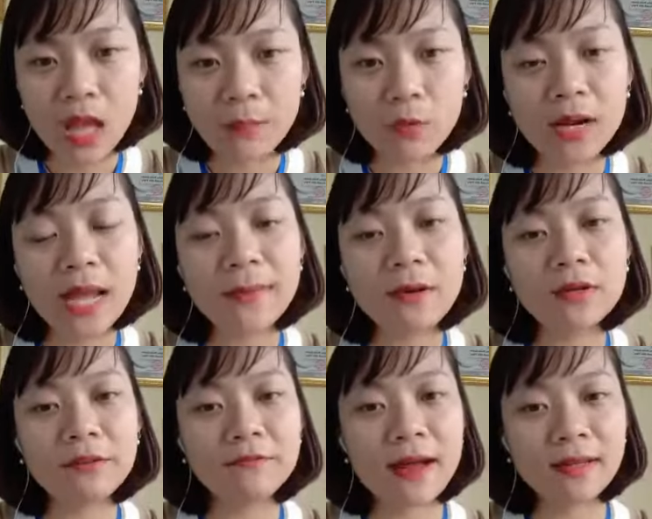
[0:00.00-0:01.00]
Một ngày bạn có
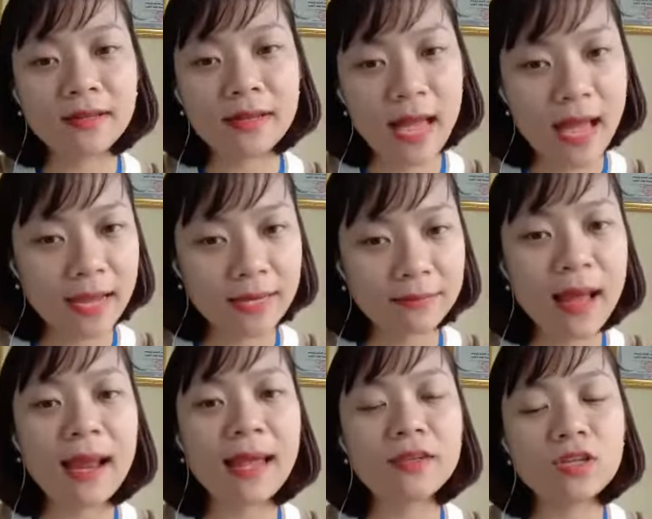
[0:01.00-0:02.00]
thể phát tới 2 đến
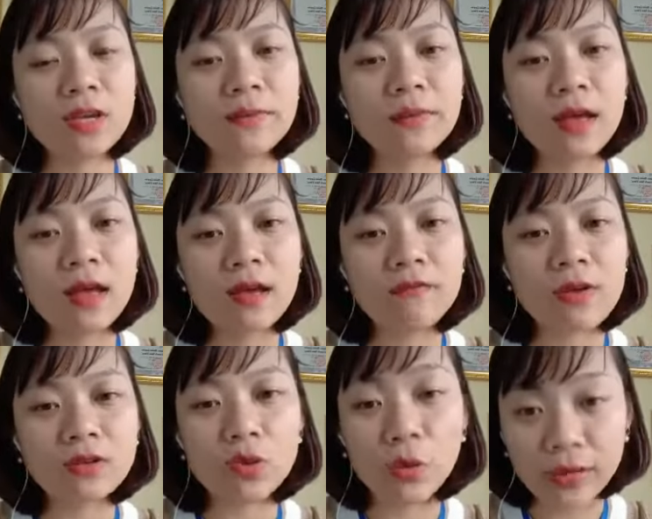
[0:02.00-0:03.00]
3 livestream
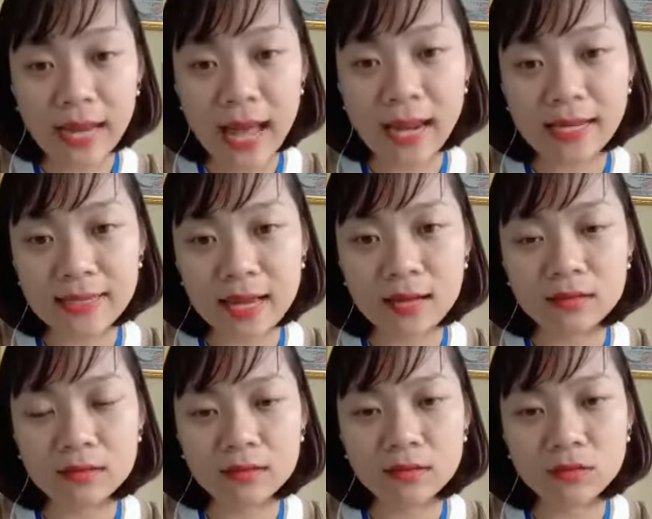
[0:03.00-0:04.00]
và tối đa là
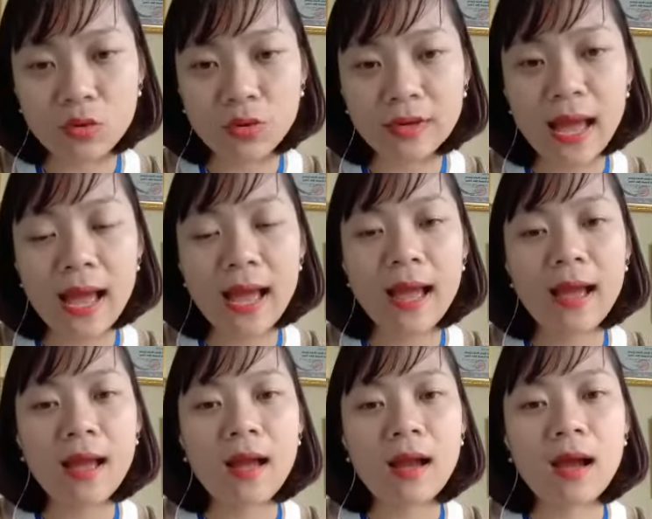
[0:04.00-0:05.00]
tối đa
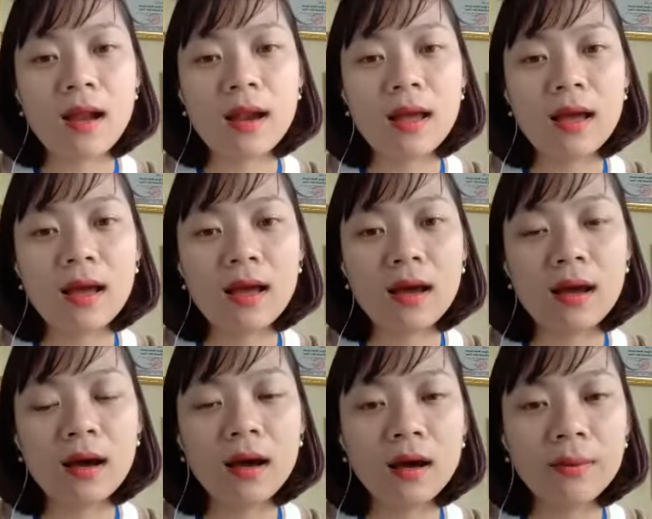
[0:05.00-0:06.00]
là
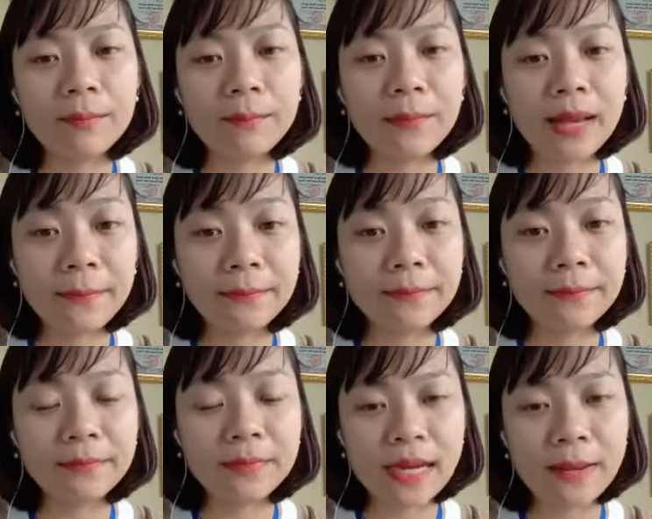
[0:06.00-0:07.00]

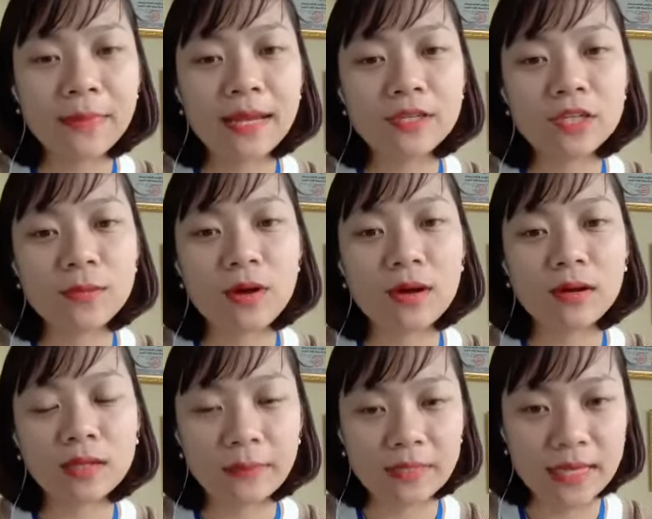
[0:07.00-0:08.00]
15 livestream hoặc
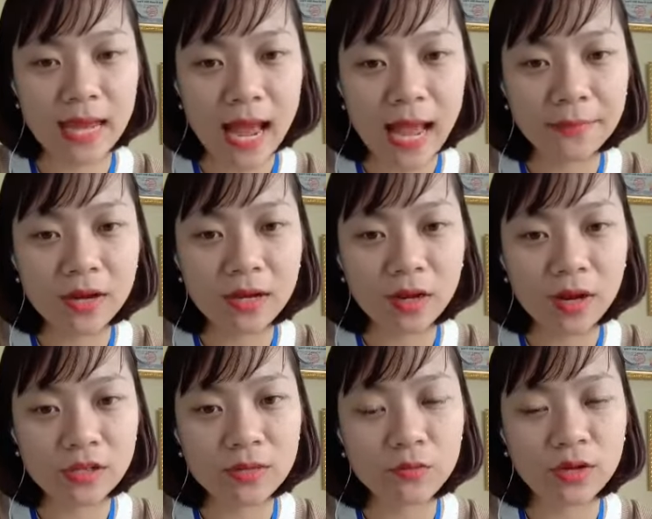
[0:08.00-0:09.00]
thậm chí là 20 cái
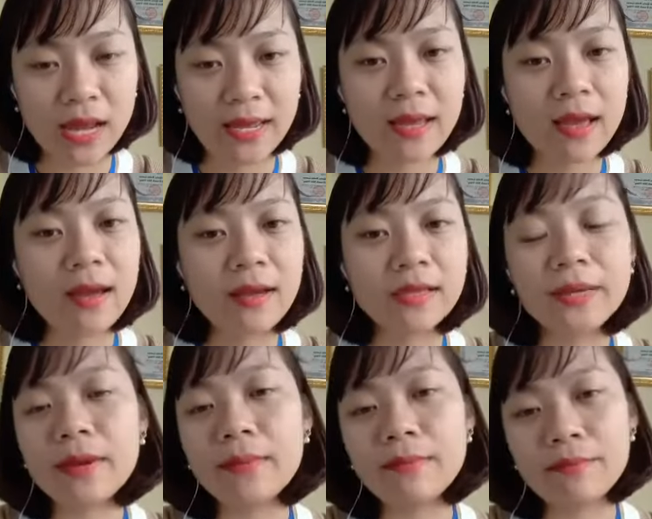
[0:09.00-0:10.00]
livestream một ngày.
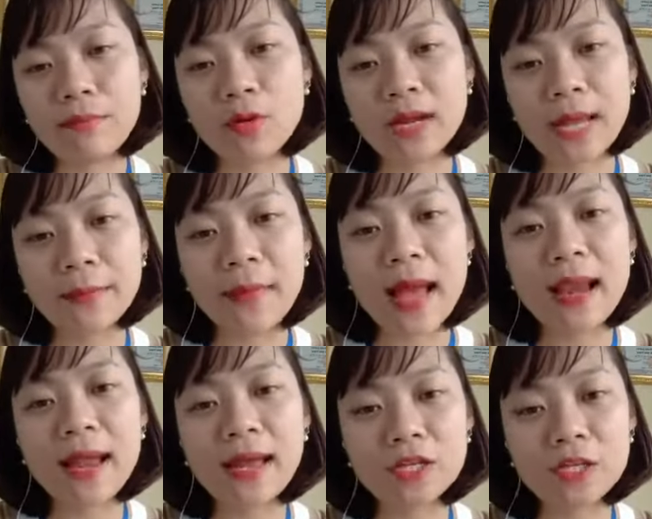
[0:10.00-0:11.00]
Nhưng mà một ngày mà
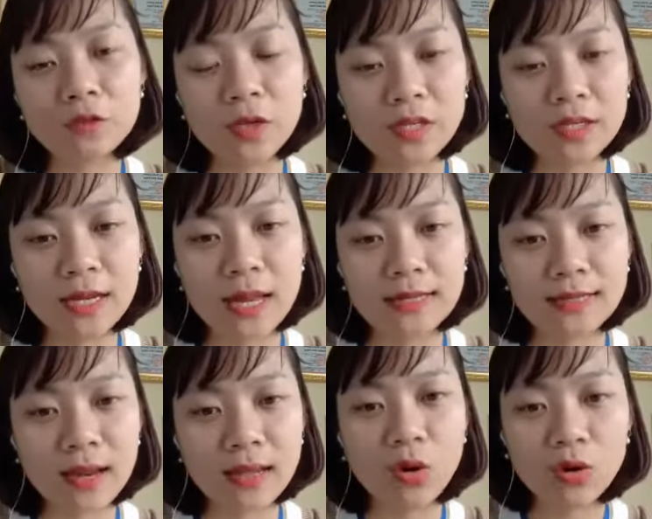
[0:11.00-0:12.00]
3 livestream duy trì là
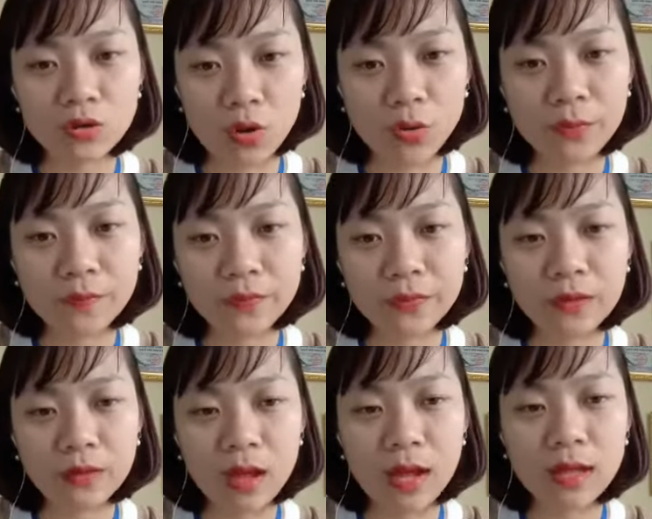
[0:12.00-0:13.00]
rất là tốt rồi.
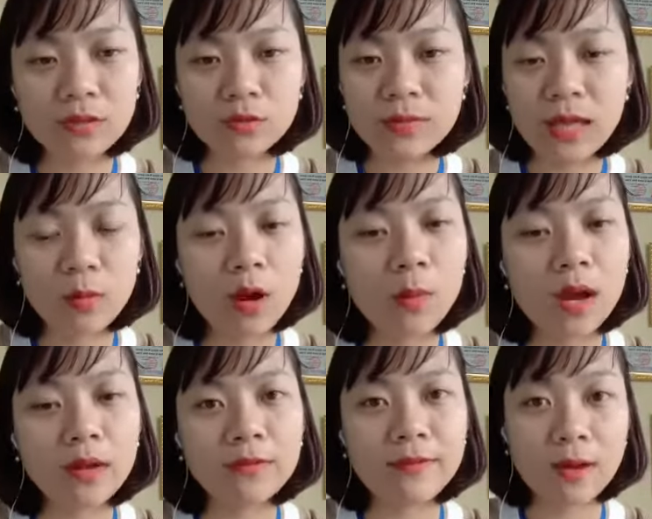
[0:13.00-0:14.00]
Đấy, chúng ta cũng không
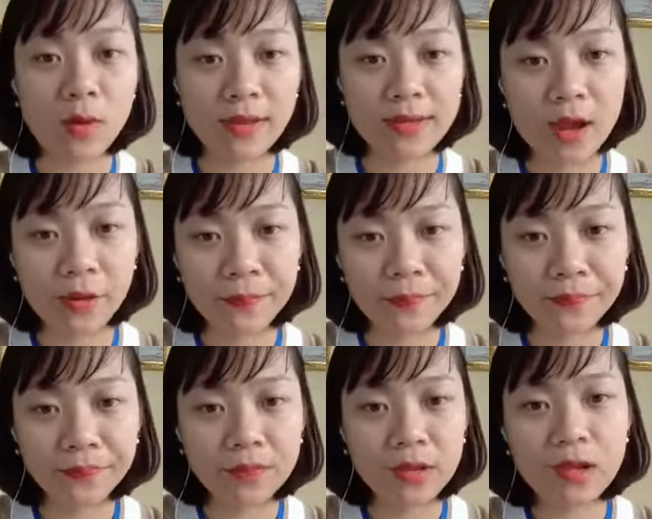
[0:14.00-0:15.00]
cần phát quá nhiều,
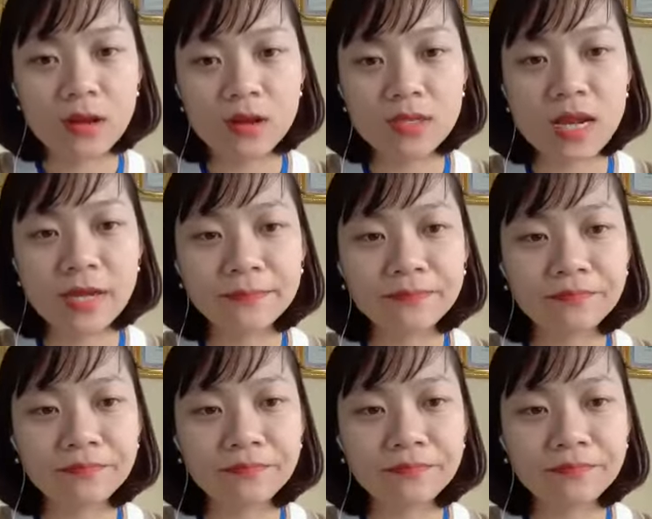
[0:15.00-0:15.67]
được chưa?